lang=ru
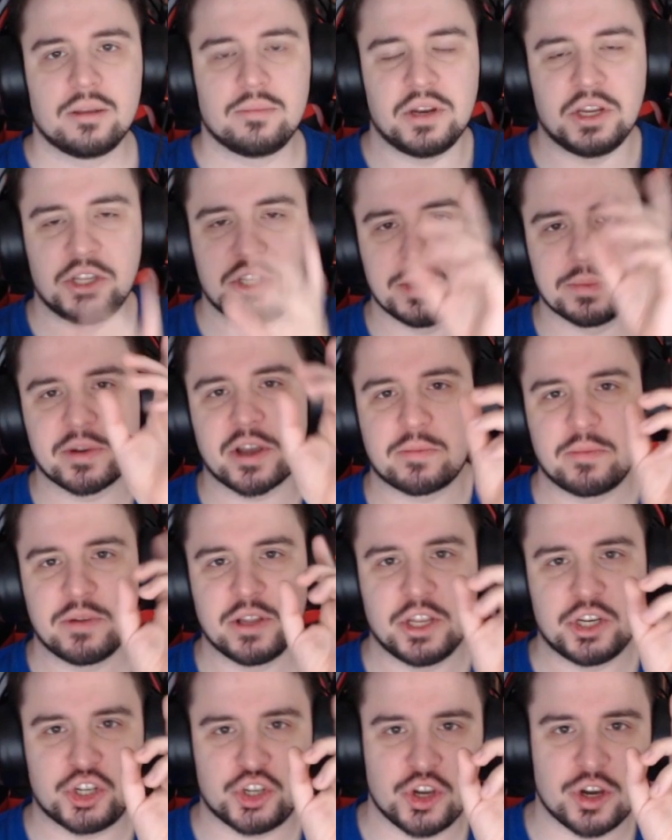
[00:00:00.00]
Перед тем, как мы
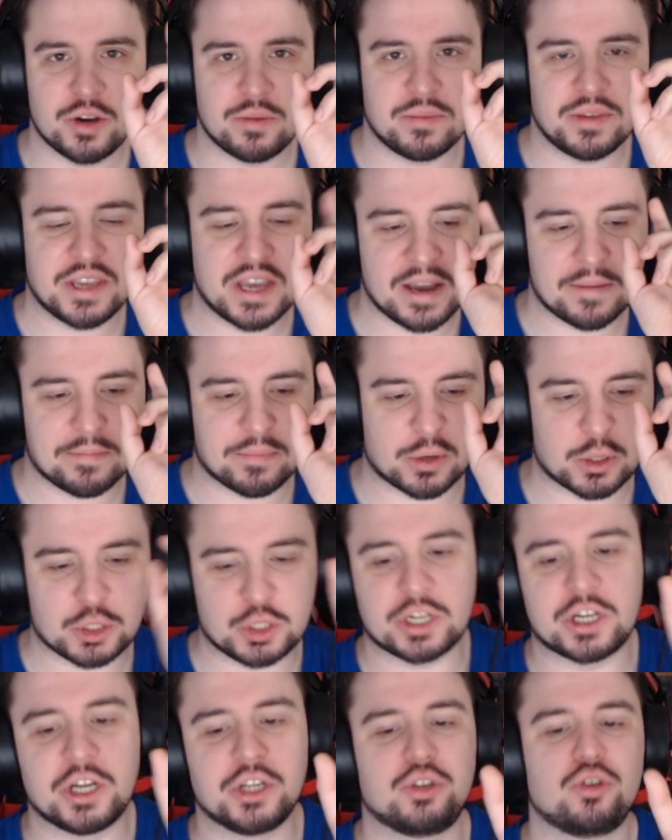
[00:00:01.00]
начнем, я
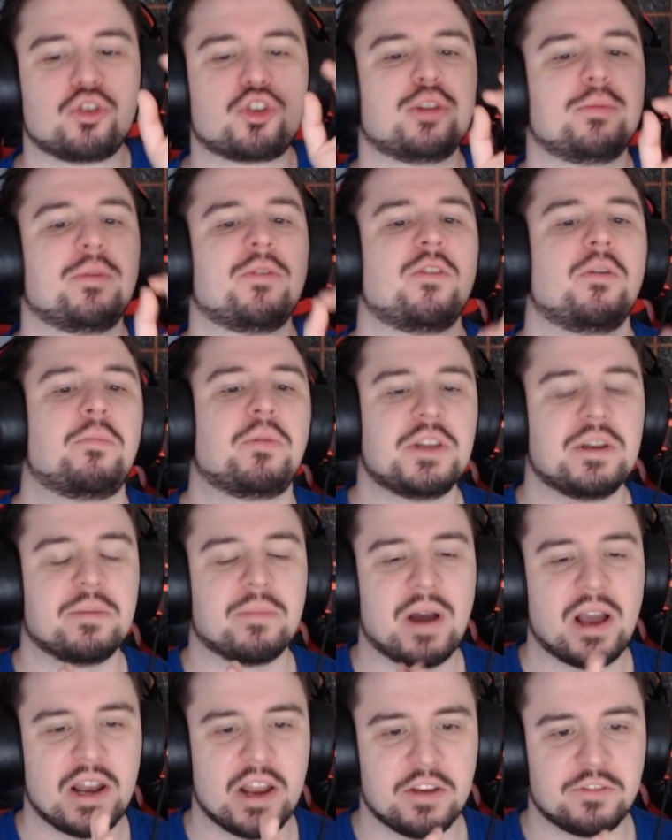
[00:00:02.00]
просто хочу, чтобы вы
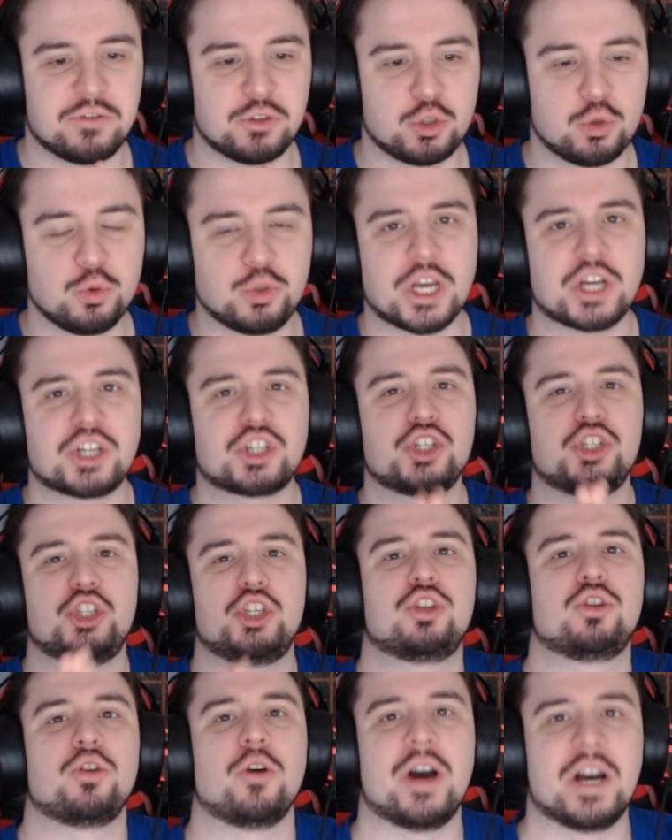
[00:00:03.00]
понимали всю тяжесть
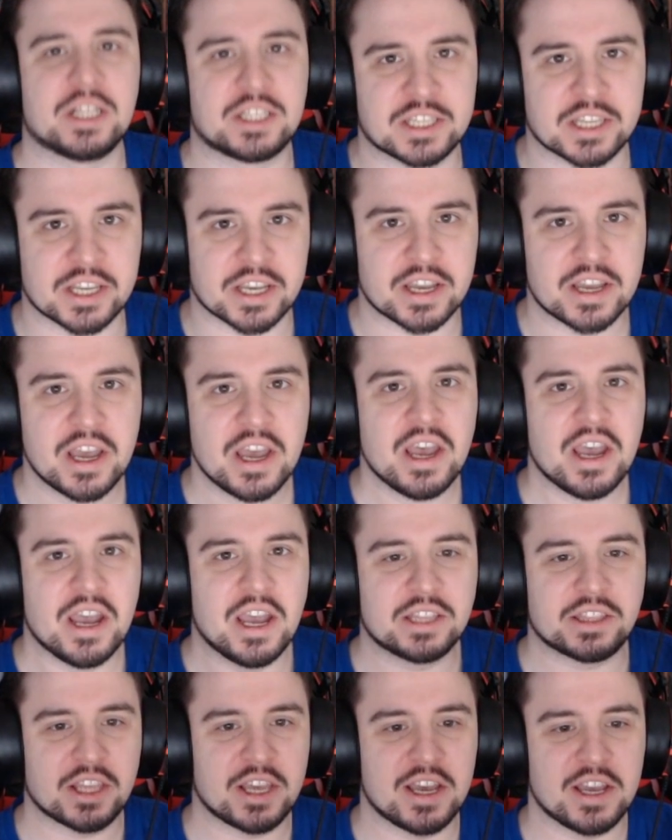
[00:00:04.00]
ситуации.
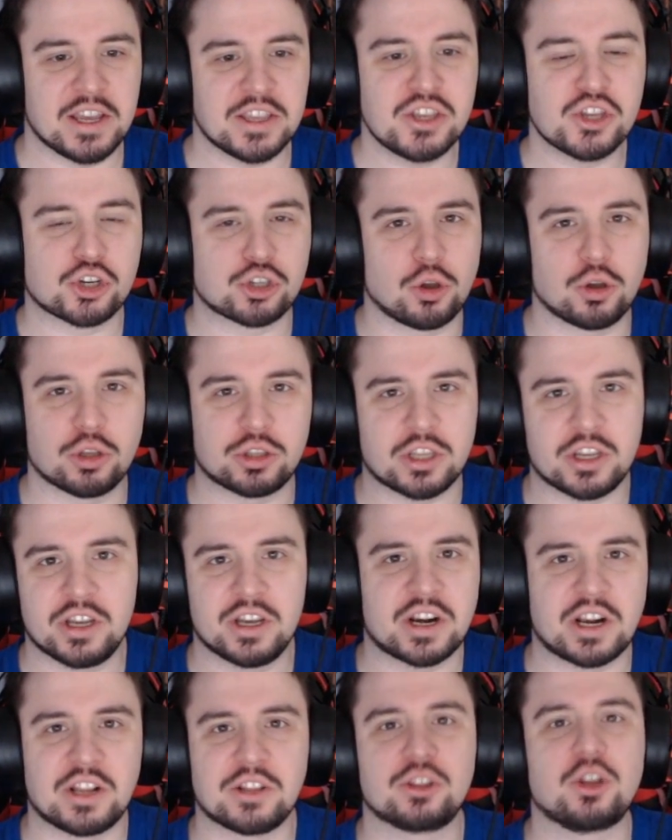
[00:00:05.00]
Это не
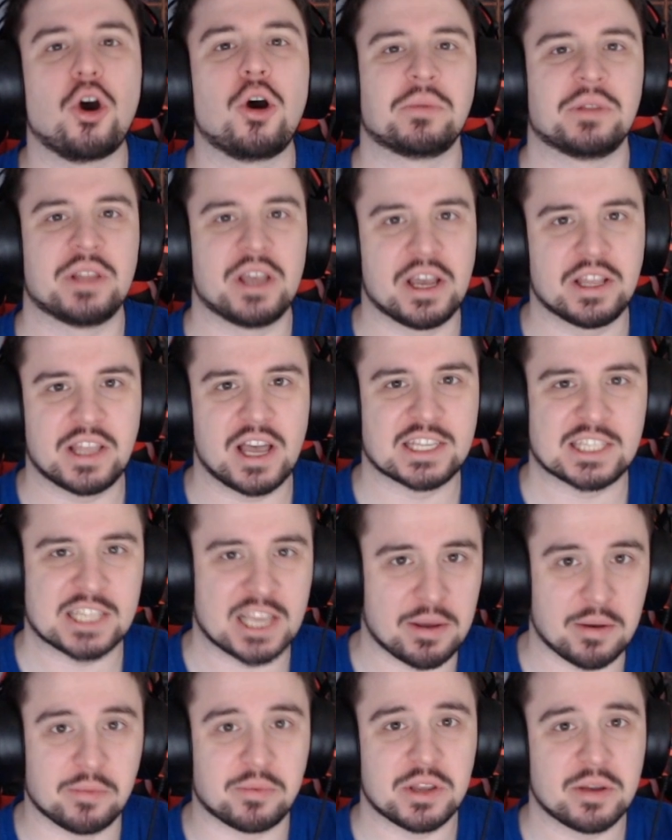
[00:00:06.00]
что-то рандомное, да,
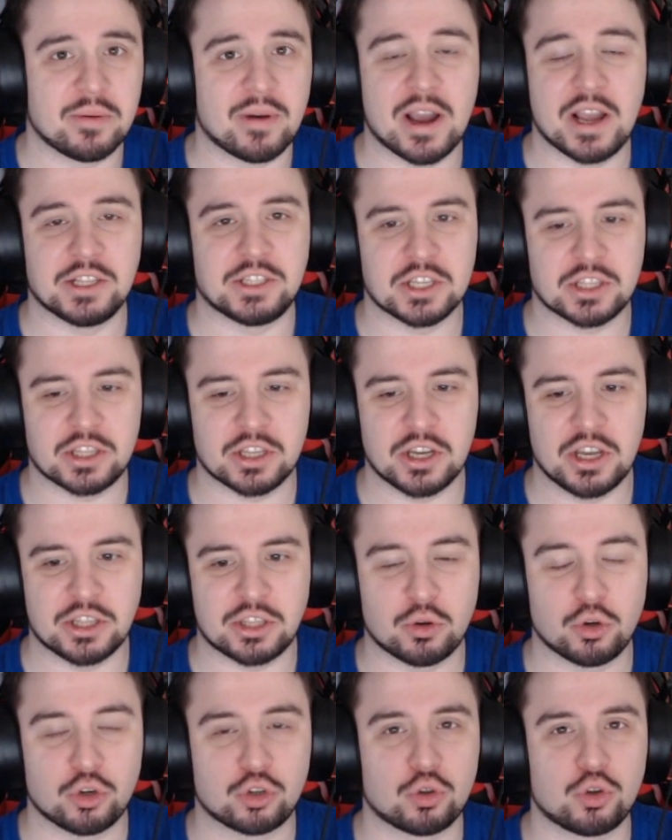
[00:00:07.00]
сами понимаете, это,
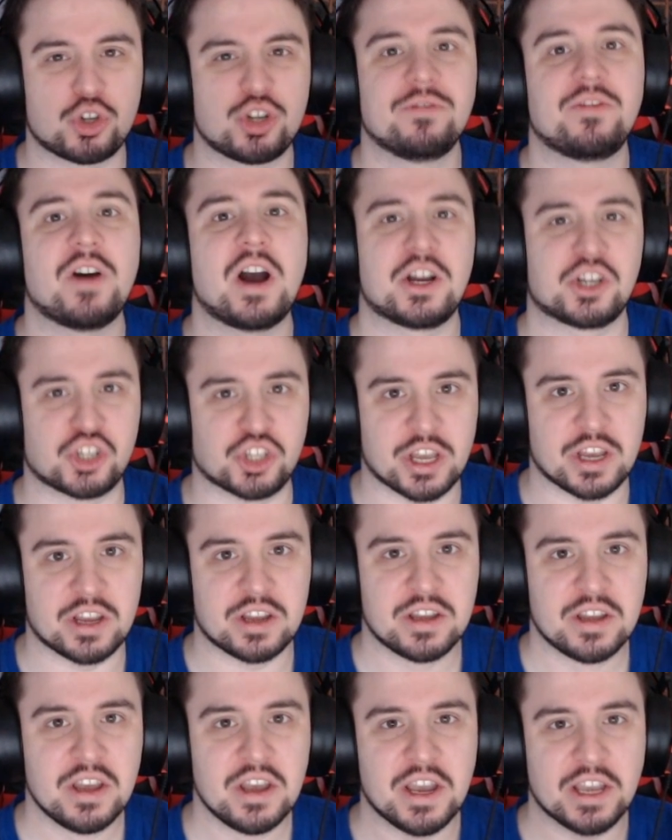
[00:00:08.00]
это кое-что очень важное.
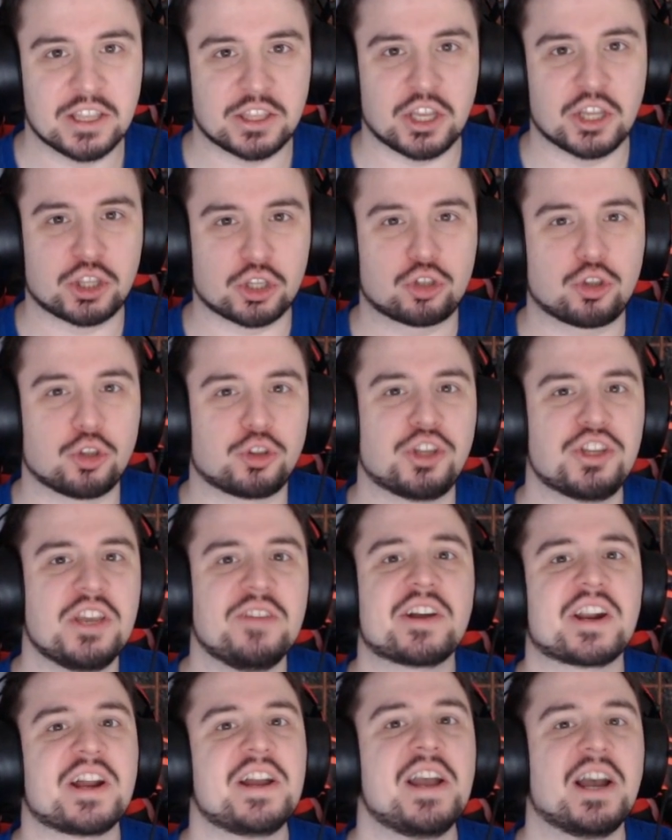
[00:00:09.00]
Это, это что-то
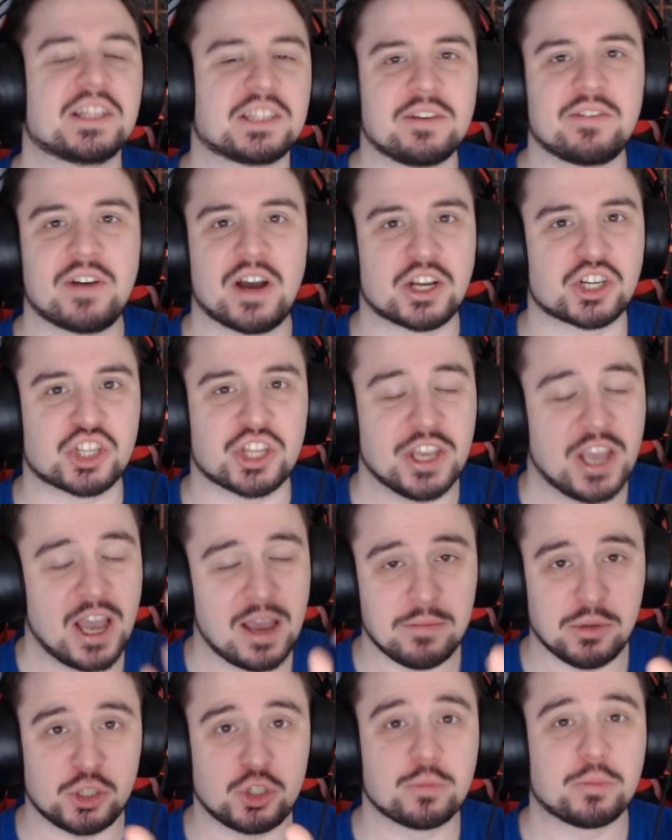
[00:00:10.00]
невероятно важное, я
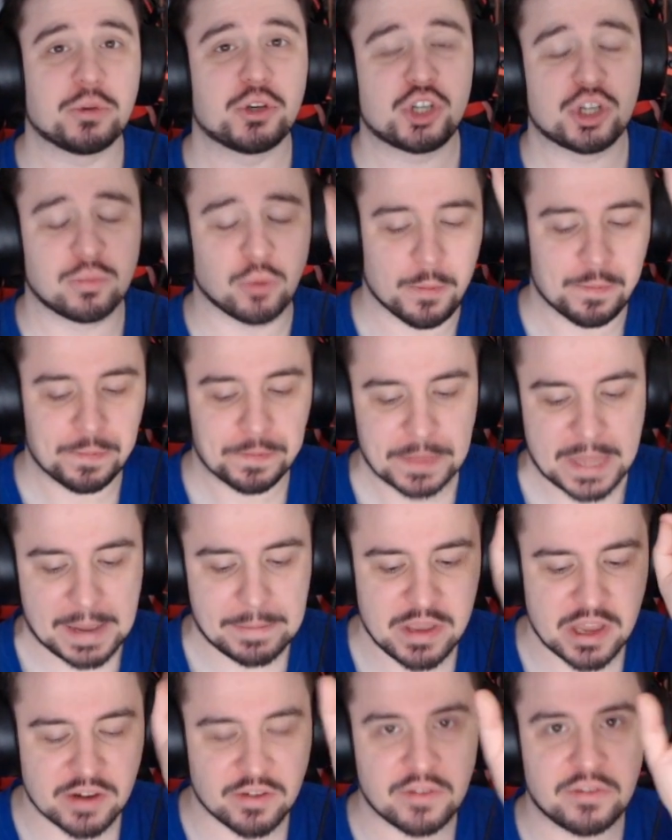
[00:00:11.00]
объясню почему.
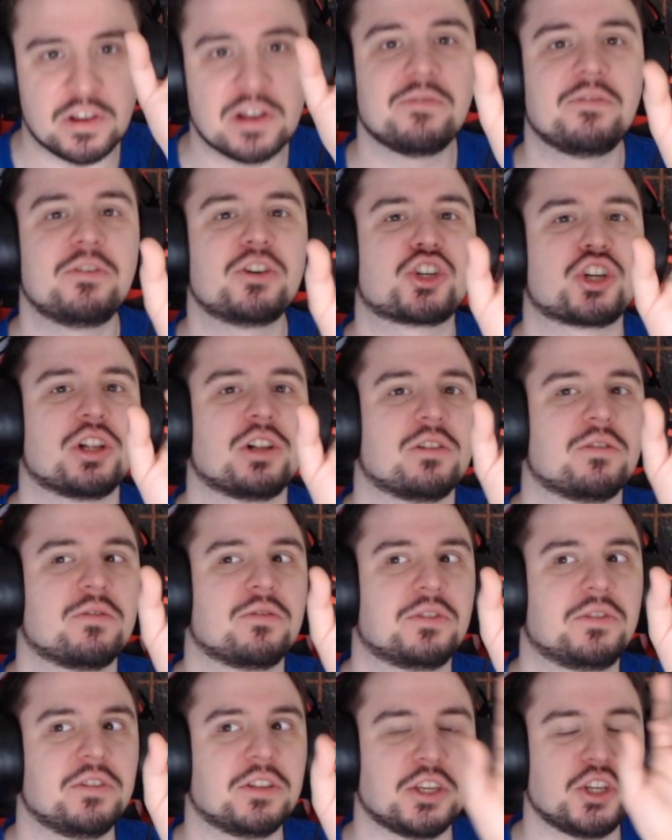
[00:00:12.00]
Первый фильм вышел
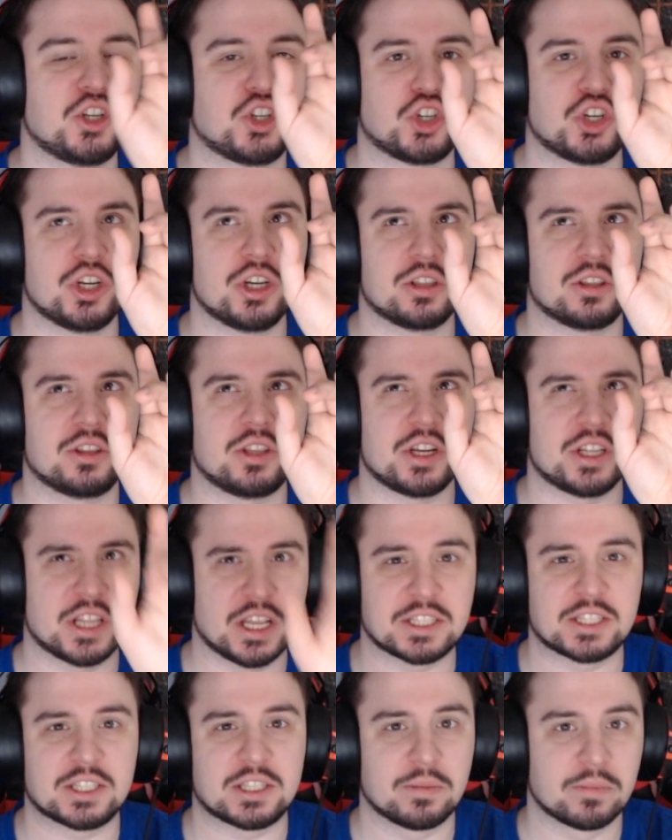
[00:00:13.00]
в
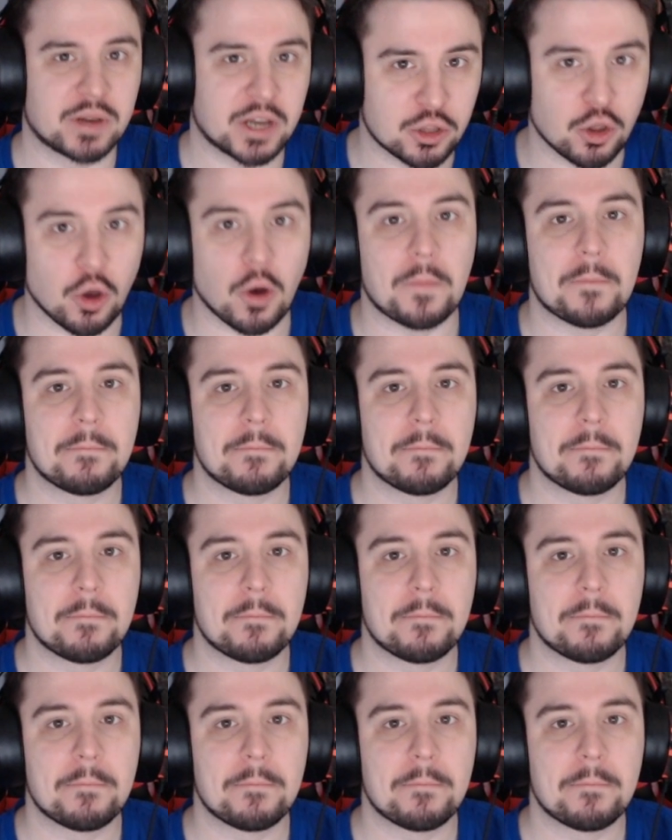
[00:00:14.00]
2013 году,